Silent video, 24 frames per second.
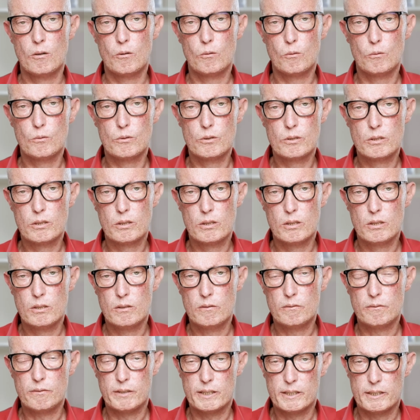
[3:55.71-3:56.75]
und
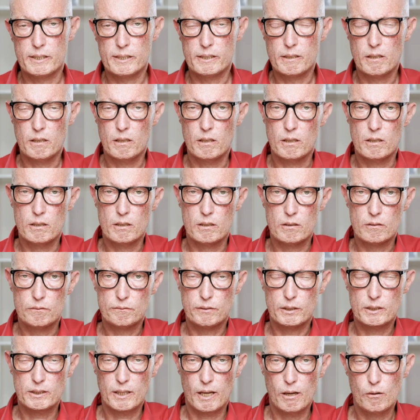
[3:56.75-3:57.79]
weniger
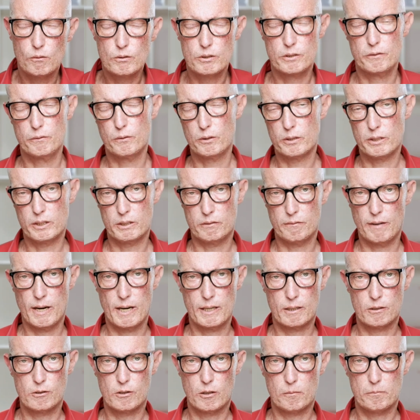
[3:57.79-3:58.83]
vertrauenswürdig
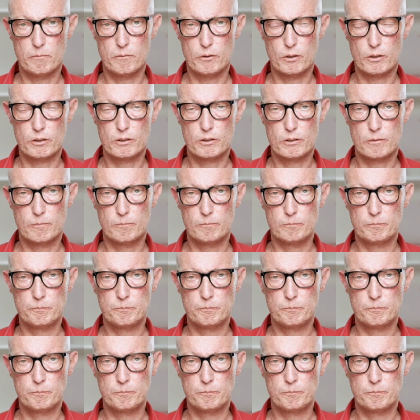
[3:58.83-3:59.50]
wahrgenommen wirst.